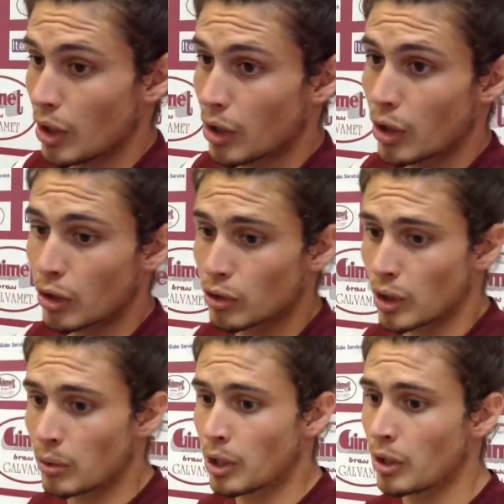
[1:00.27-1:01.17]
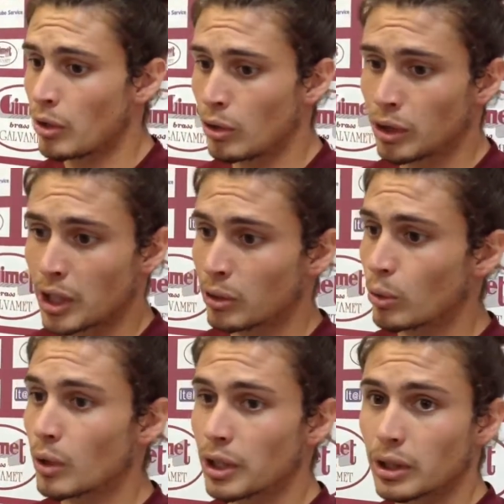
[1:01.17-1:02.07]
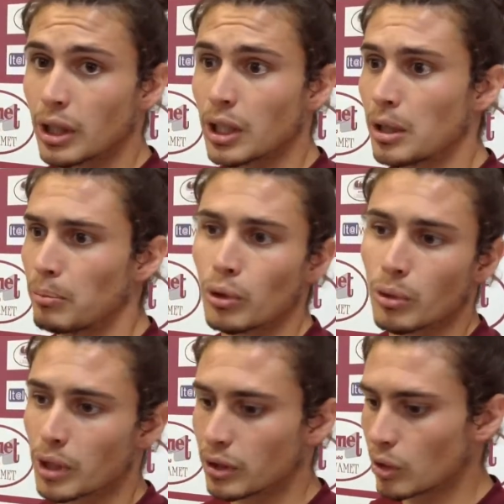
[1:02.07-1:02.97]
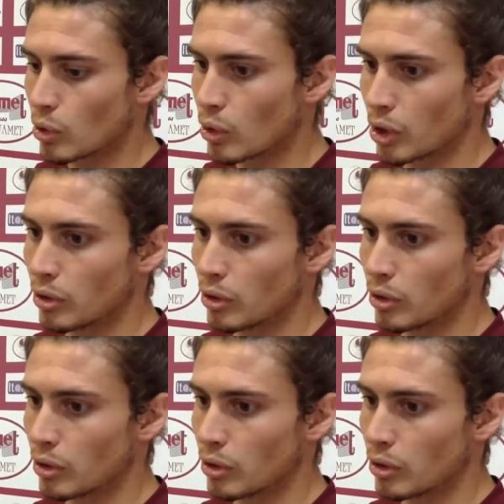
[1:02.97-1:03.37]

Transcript: No, no, si è lavorato tanto, 40, più di 40 giorni